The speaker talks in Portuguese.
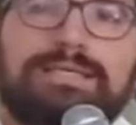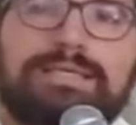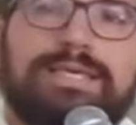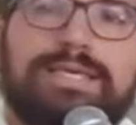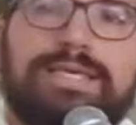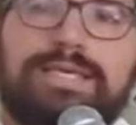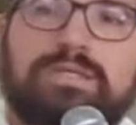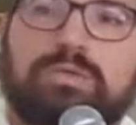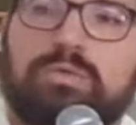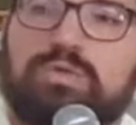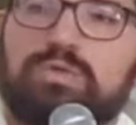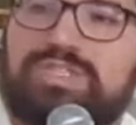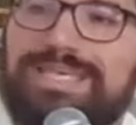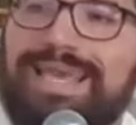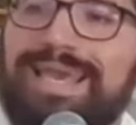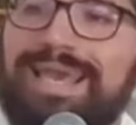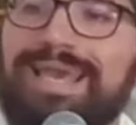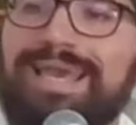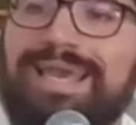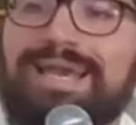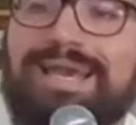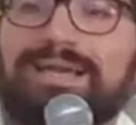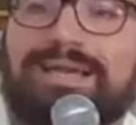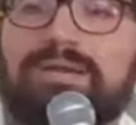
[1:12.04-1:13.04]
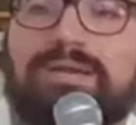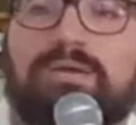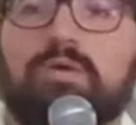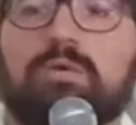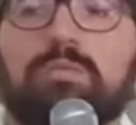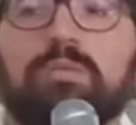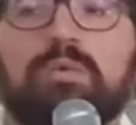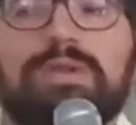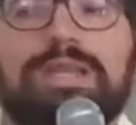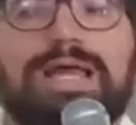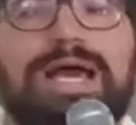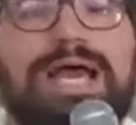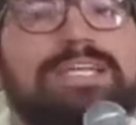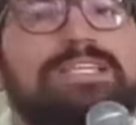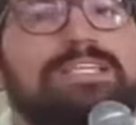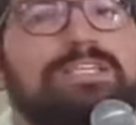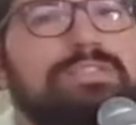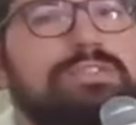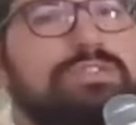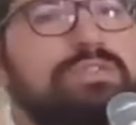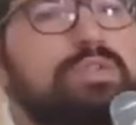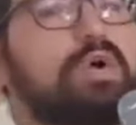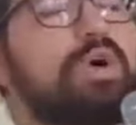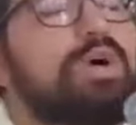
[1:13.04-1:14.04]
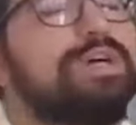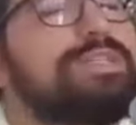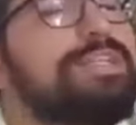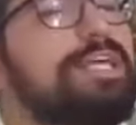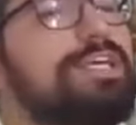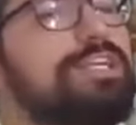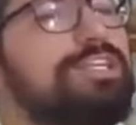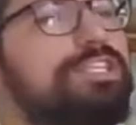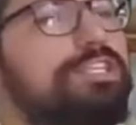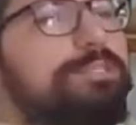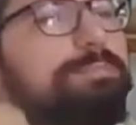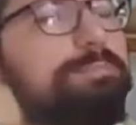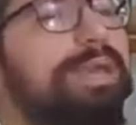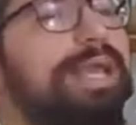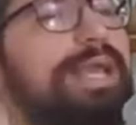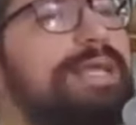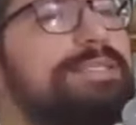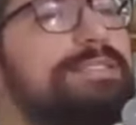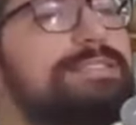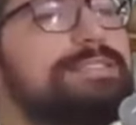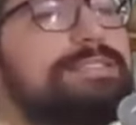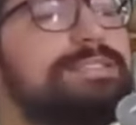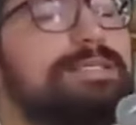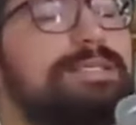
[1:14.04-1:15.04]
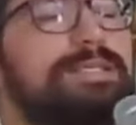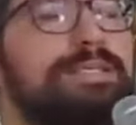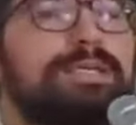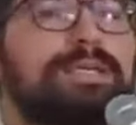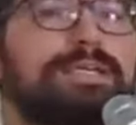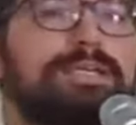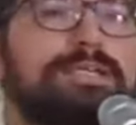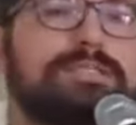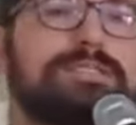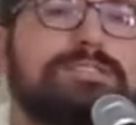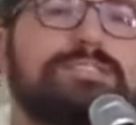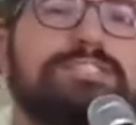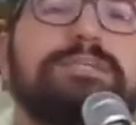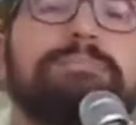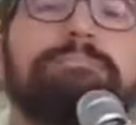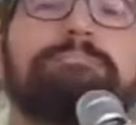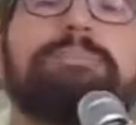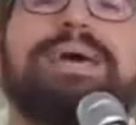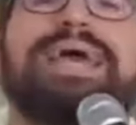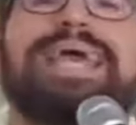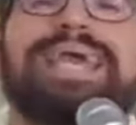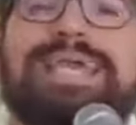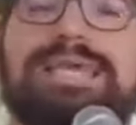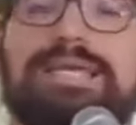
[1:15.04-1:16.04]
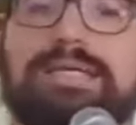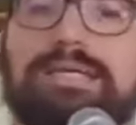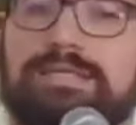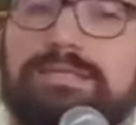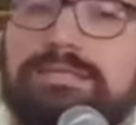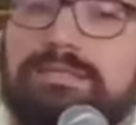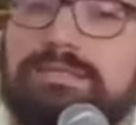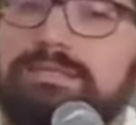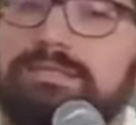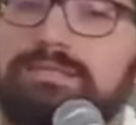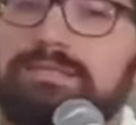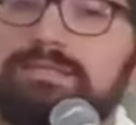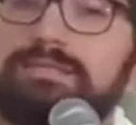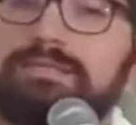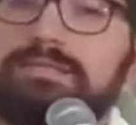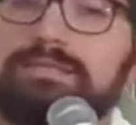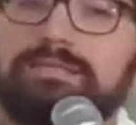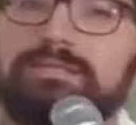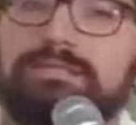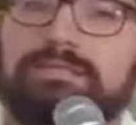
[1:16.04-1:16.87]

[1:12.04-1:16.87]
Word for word: que nos quer cumular de toda espécie de bens,